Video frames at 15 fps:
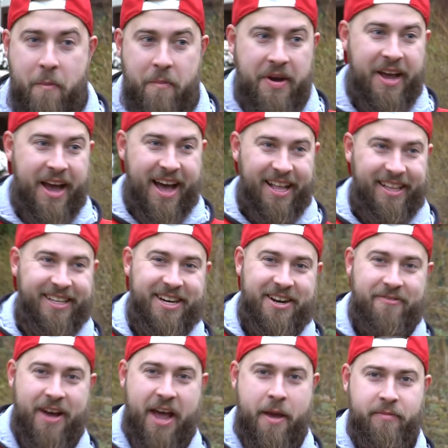мы
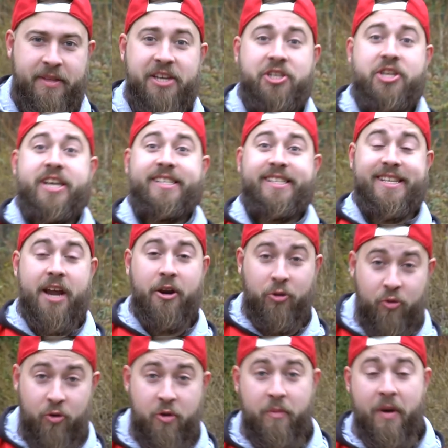открываем, точнее
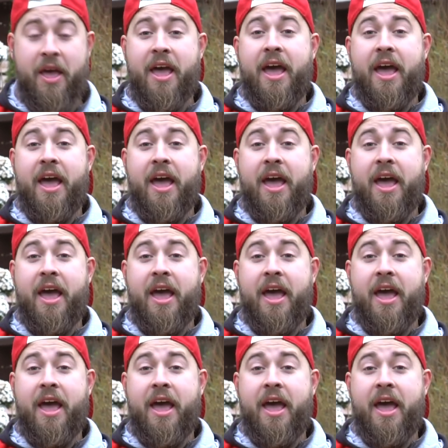стартуем